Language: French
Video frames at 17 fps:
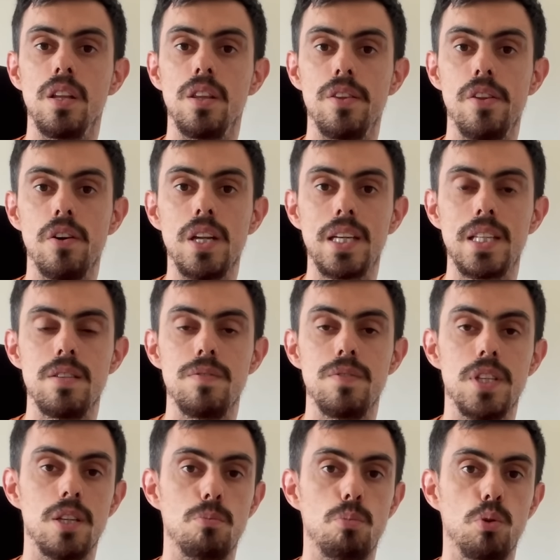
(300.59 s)
dans
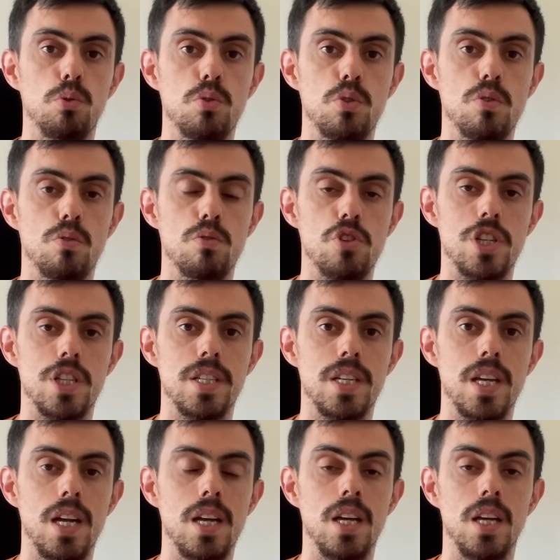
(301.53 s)
l'activité de production
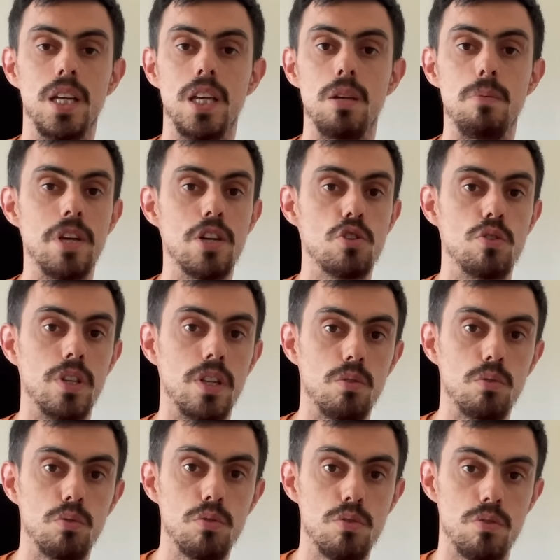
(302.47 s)
logicielle, eh bien je les
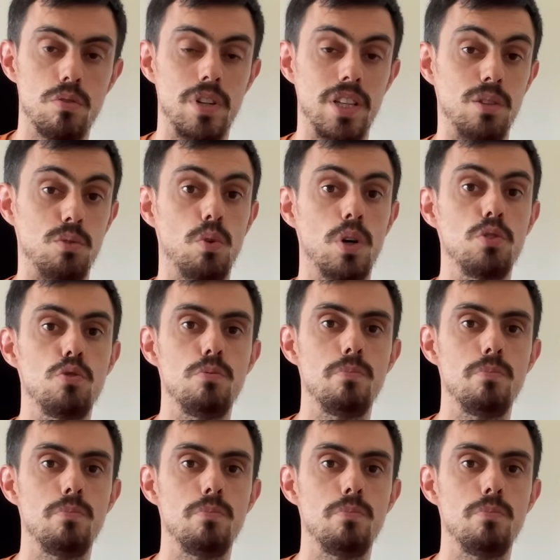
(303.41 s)
compte sur les doigts d'une